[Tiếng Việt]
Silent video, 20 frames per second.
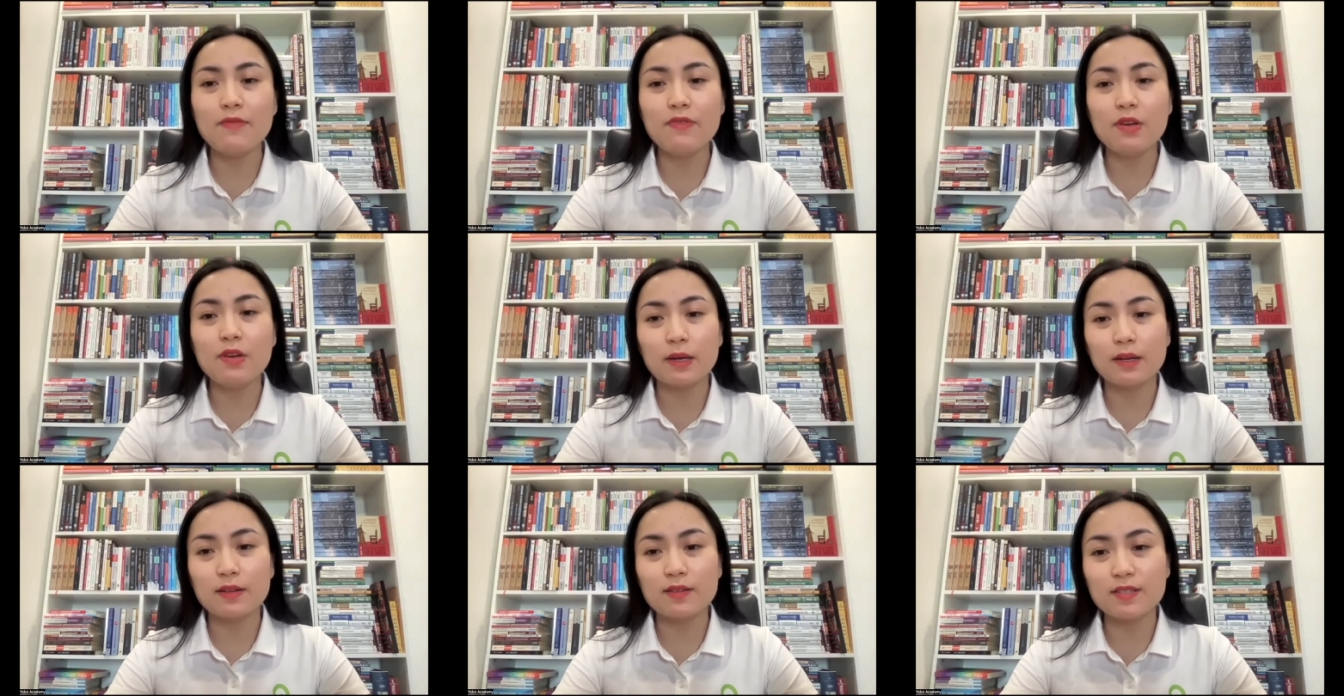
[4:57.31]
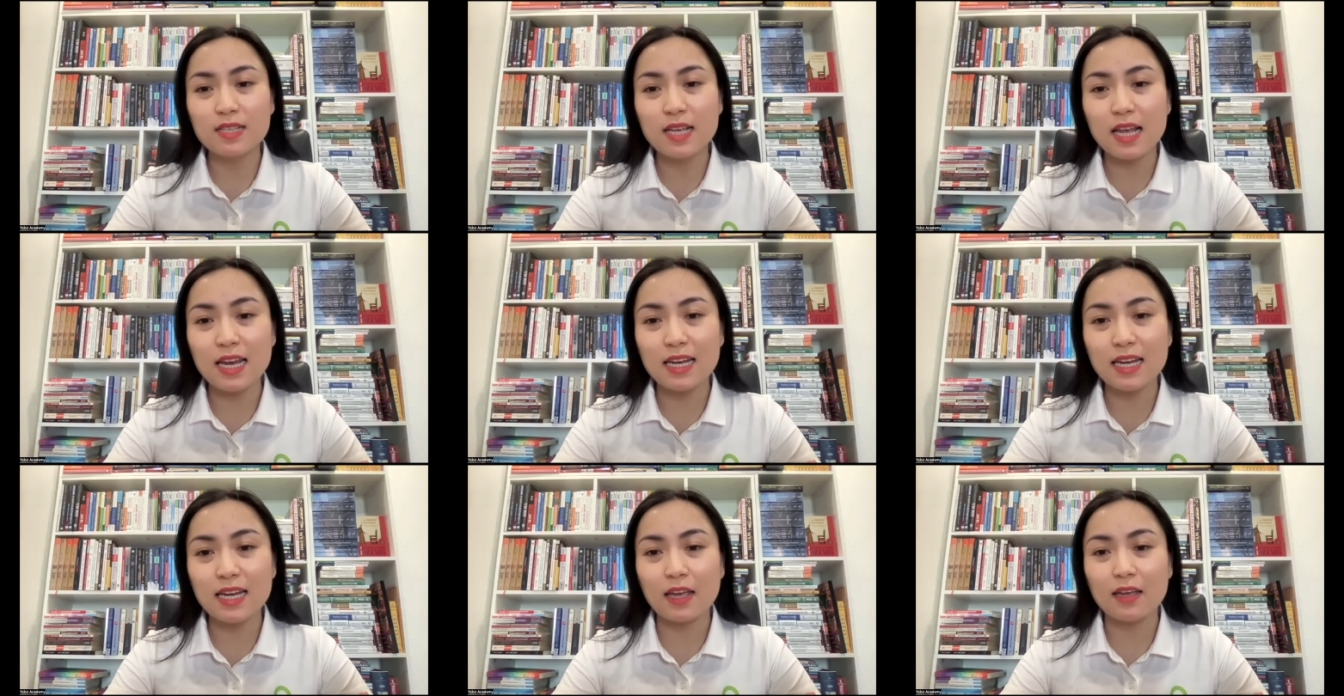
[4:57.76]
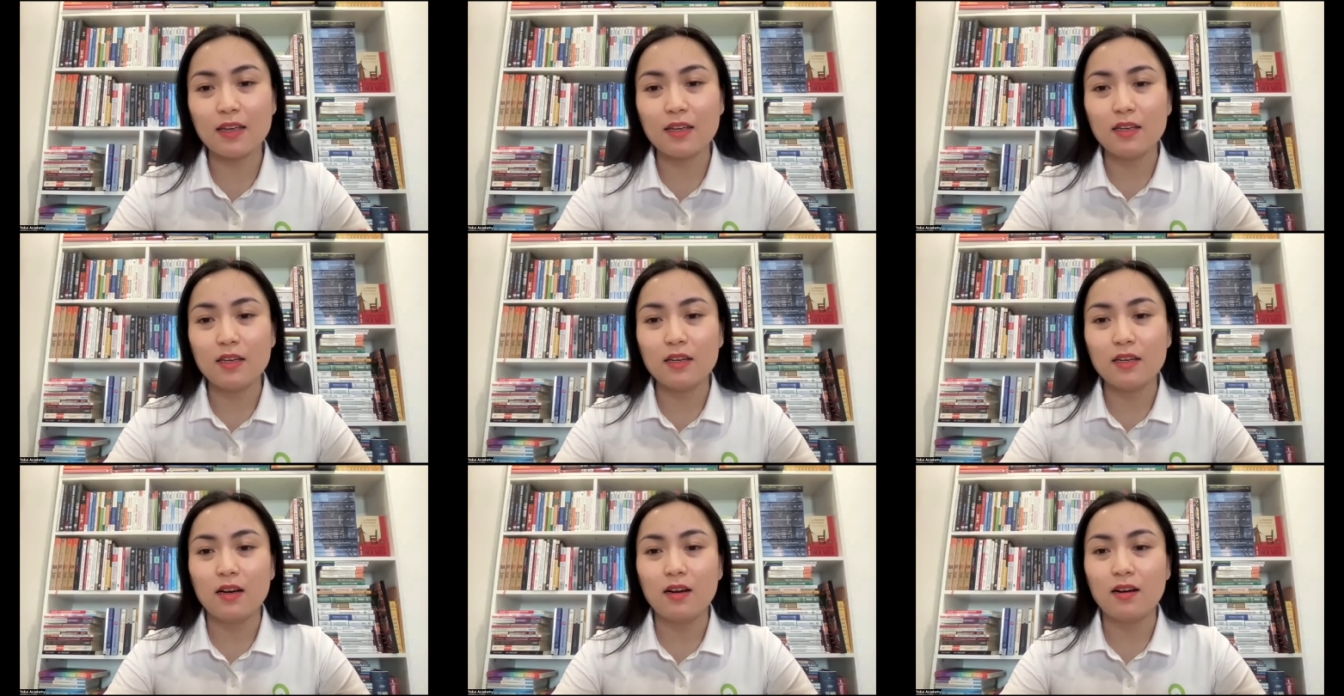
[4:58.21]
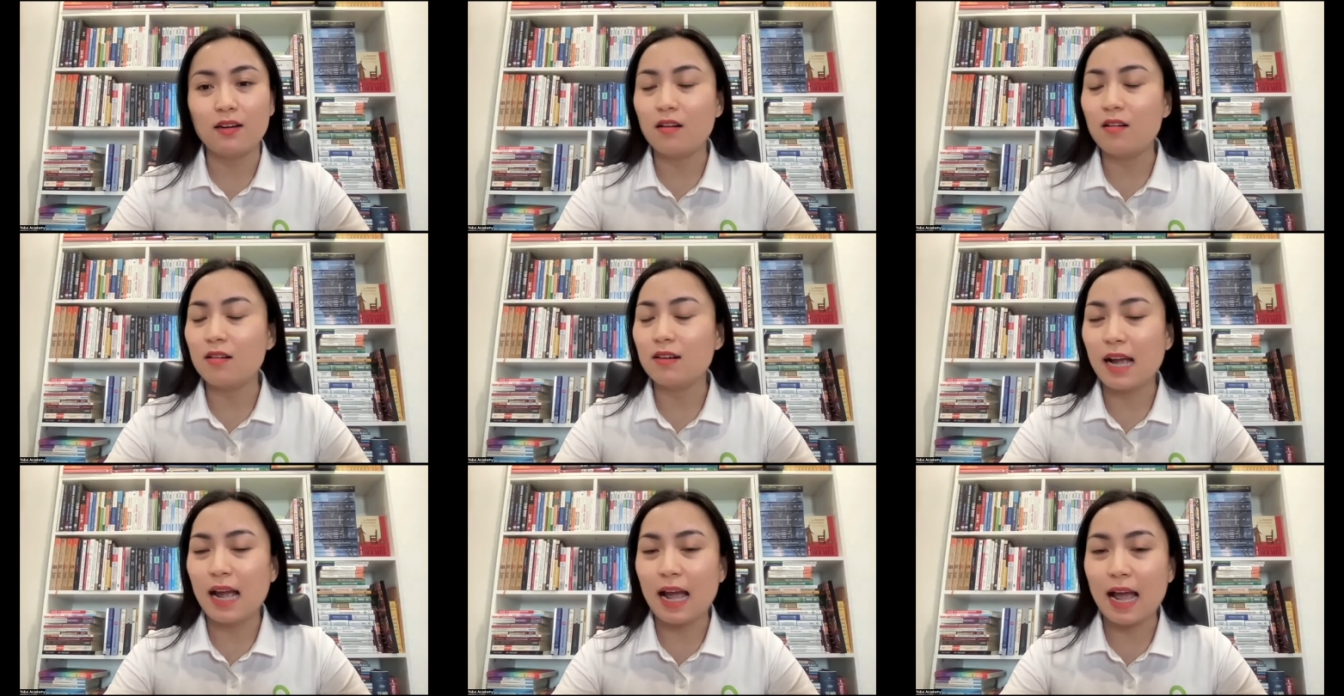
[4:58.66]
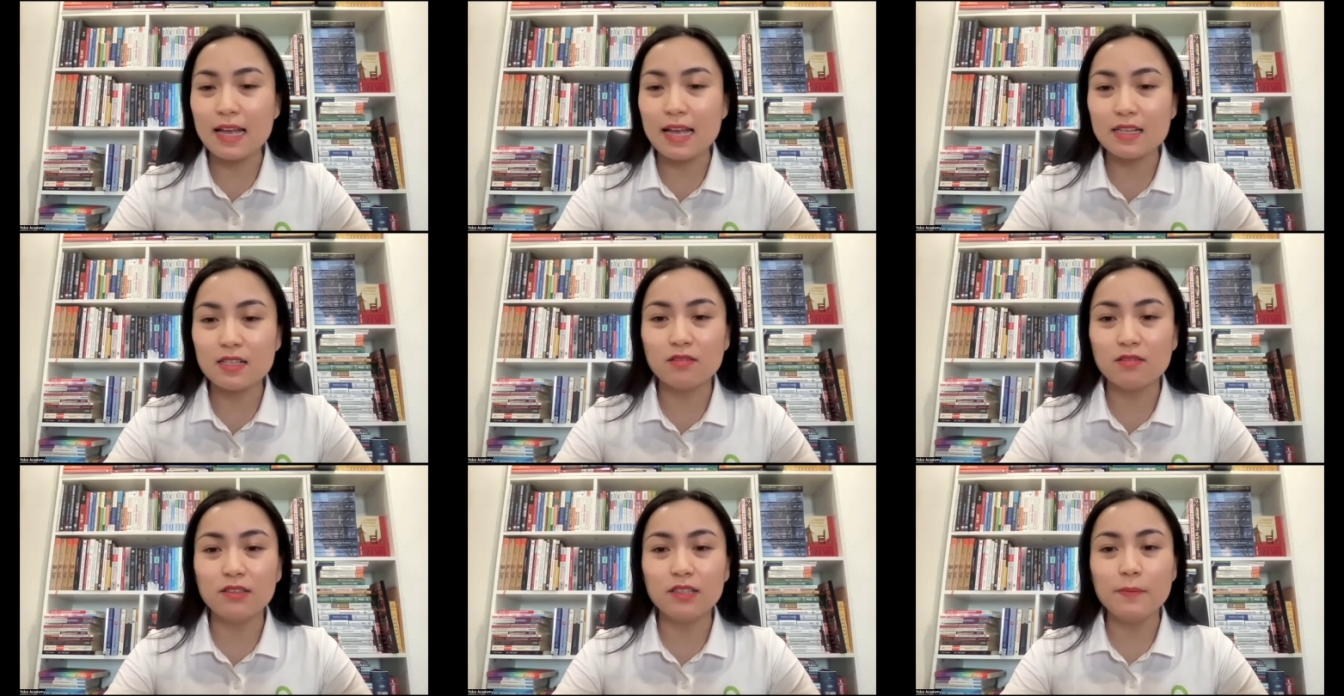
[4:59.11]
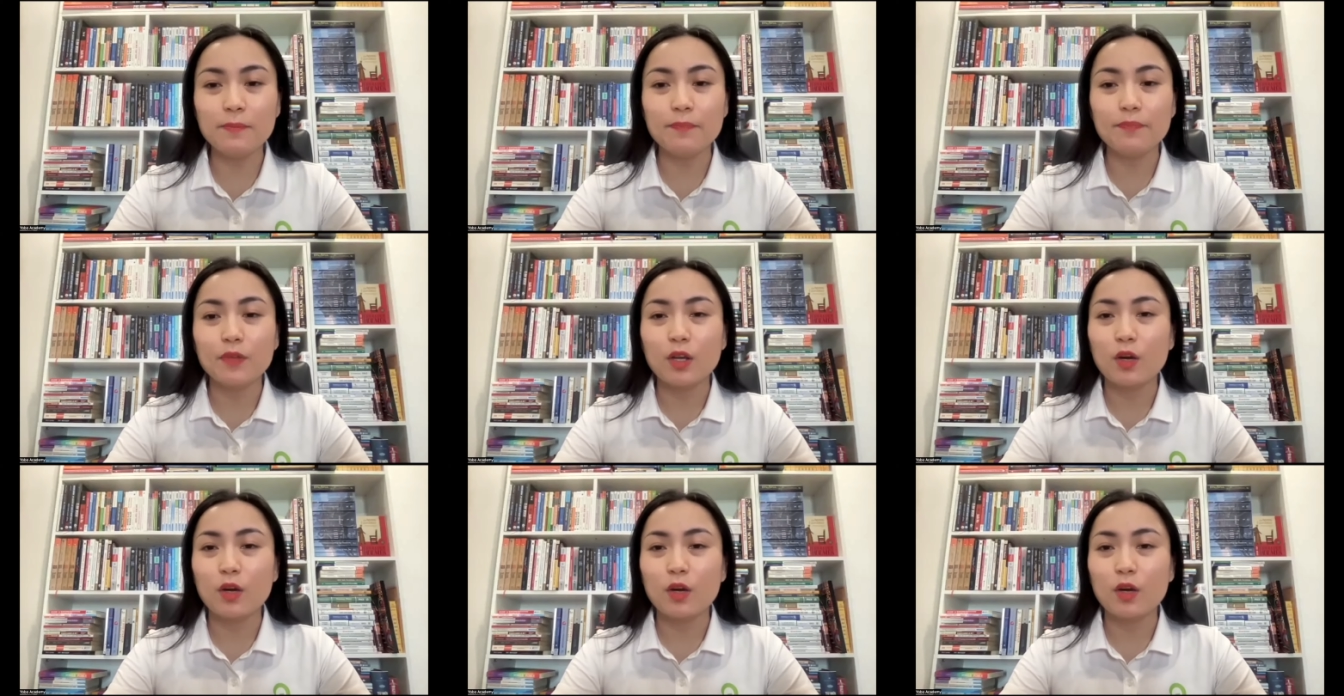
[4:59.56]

viêm gan C này ở cả hai giới